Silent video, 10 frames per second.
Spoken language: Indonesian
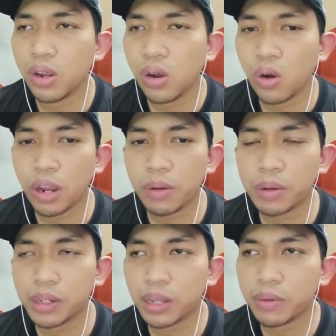Oke
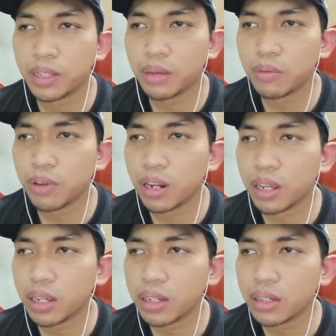babak pertama kita
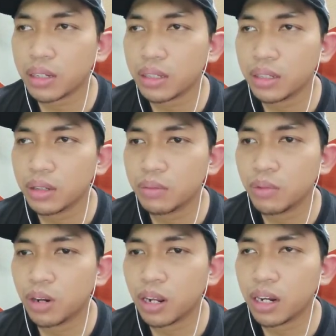mulai
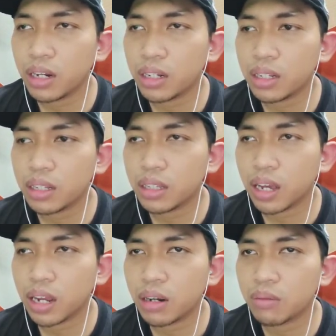bola ada di
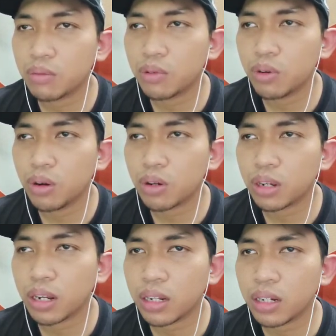tangan Bulog
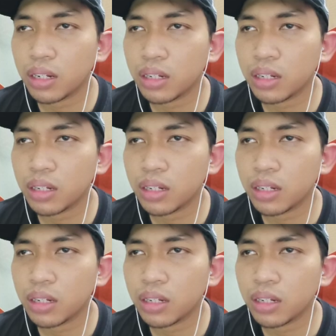kali ini